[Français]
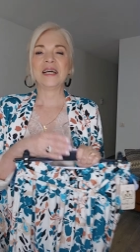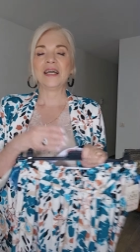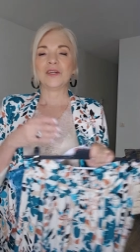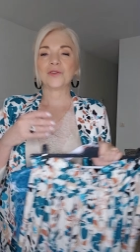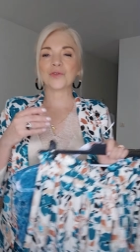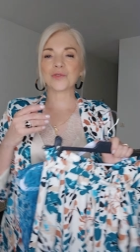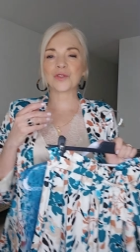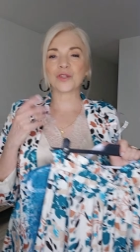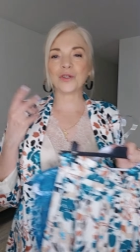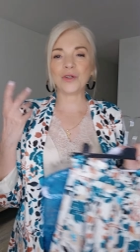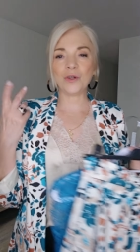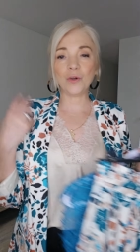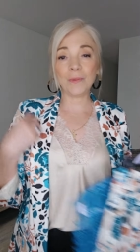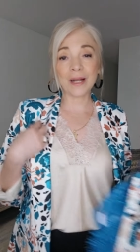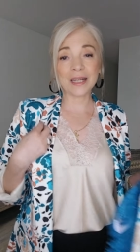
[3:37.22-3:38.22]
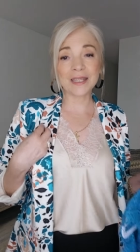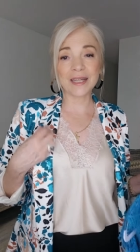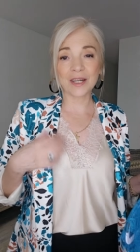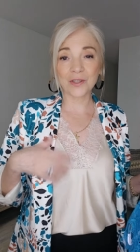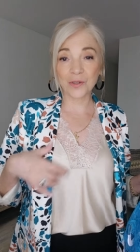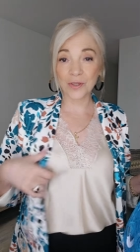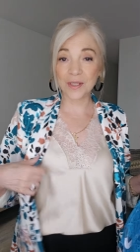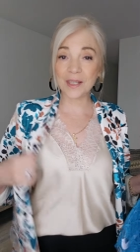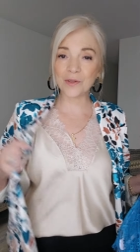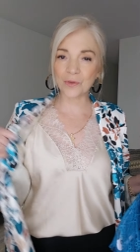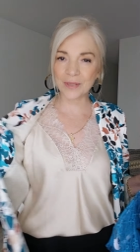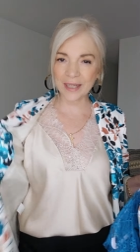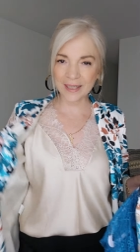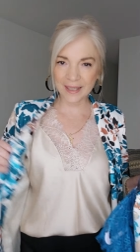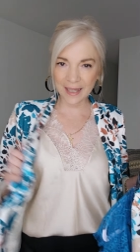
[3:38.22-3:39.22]
Donc euh, le blazer, ceux-ci
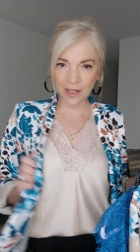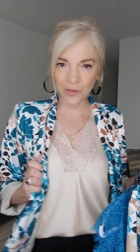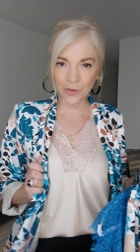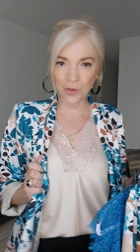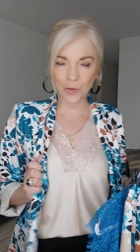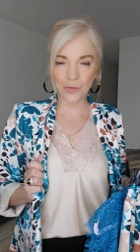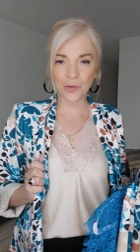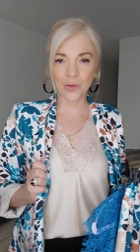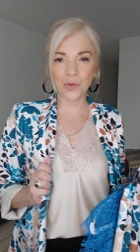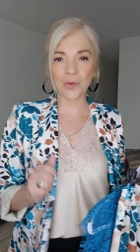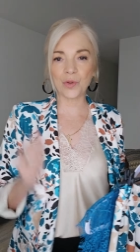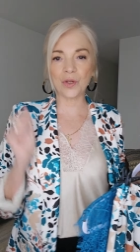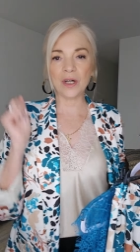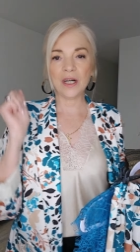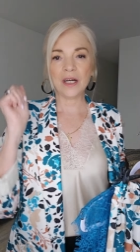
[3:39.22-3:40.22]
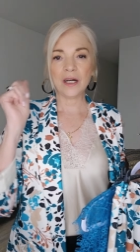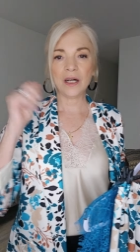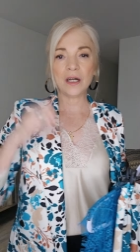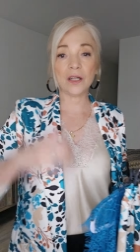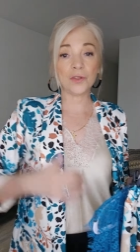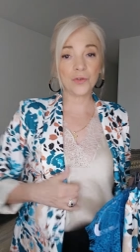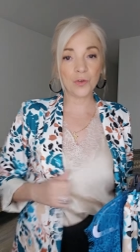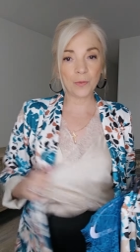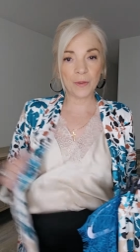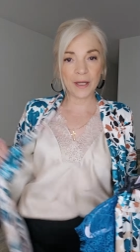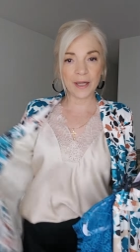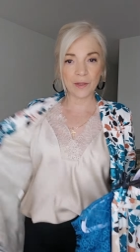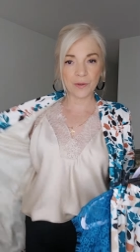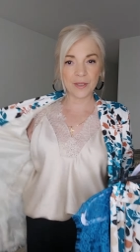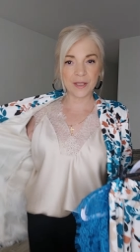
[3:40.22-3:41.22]
sont à 49 euros, euh,
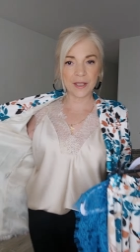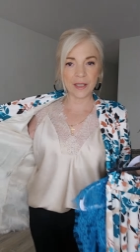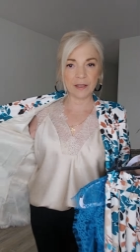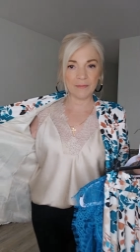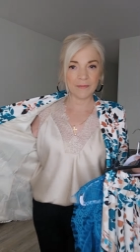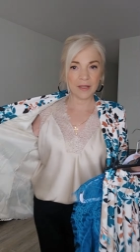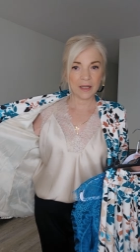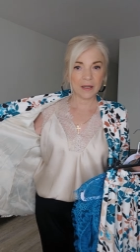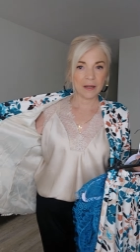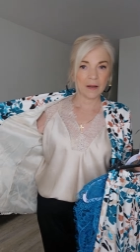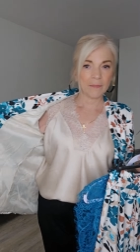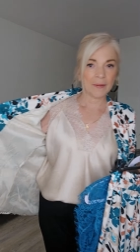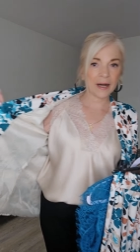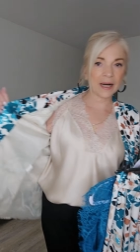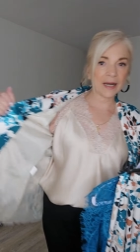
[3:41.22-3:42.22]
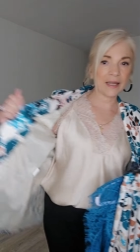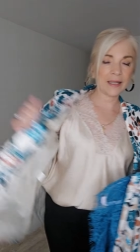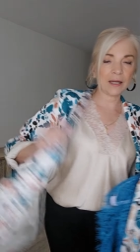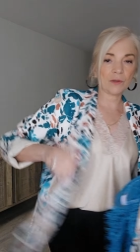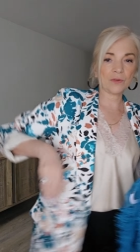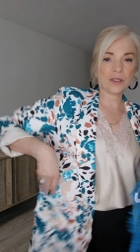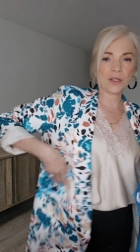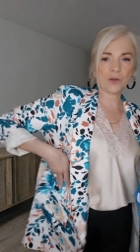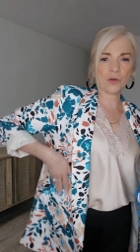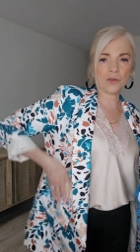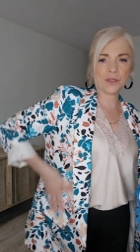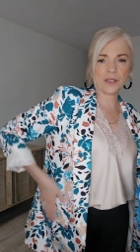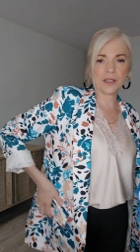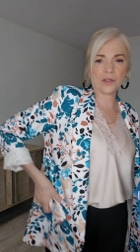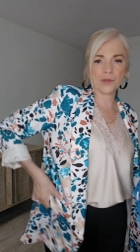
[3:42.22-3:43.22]
doublé aussi. Pareil, hein, on est
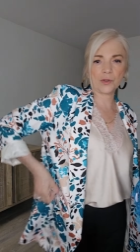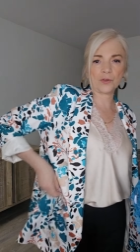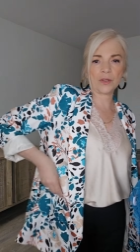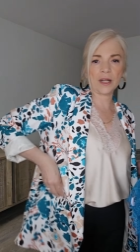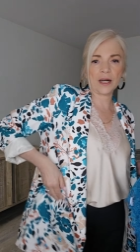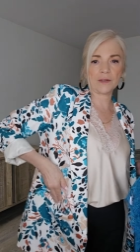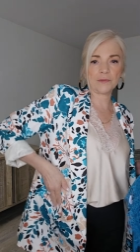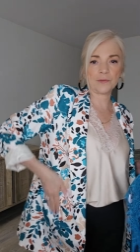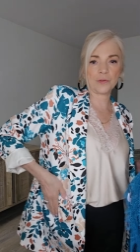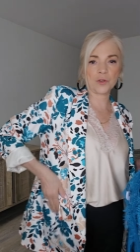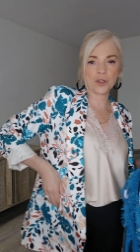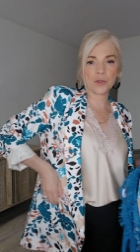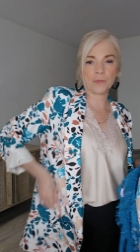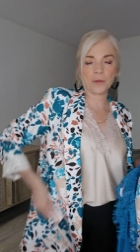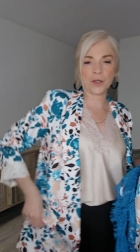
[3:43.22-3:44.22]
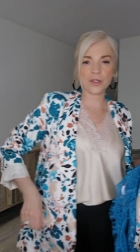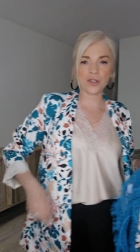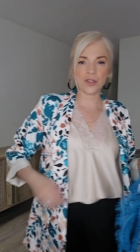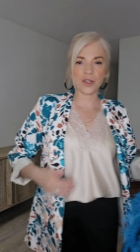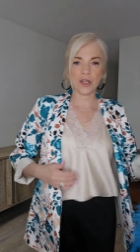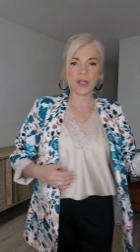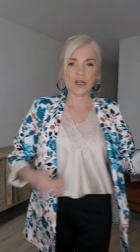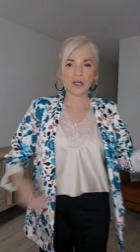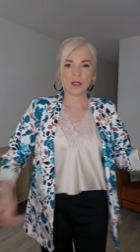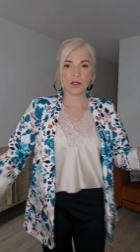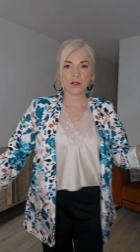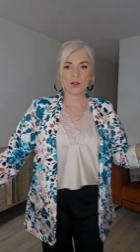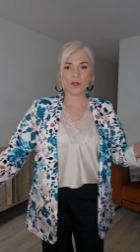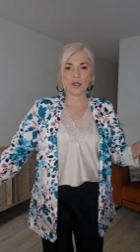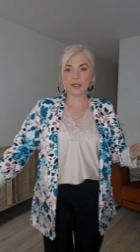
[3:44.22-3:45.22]
aussi sur de la fausse poche.
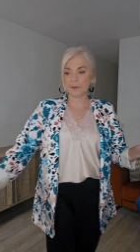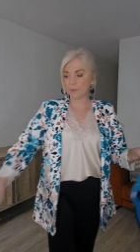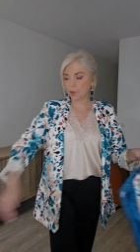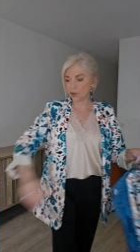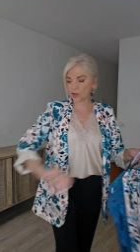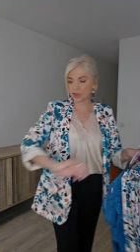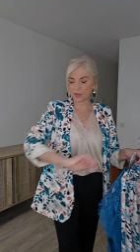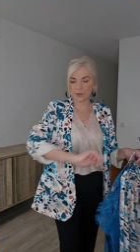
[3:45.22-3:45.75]
les manches, c'est